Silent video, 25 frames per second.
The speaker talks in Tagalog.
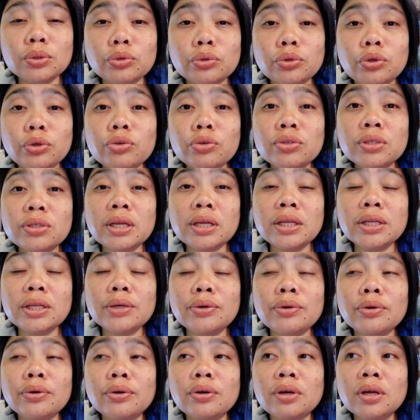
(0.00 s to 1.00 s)
So, yung
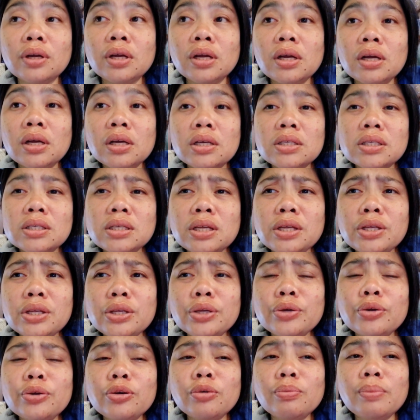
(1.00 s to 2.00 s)
senior
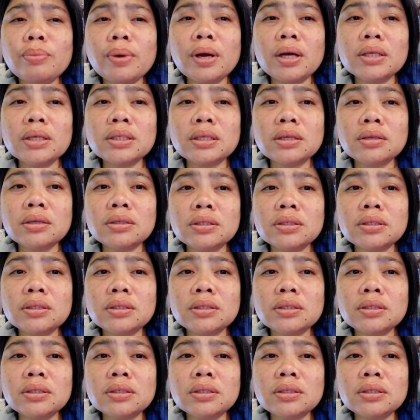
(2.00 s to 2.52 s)
senior ba,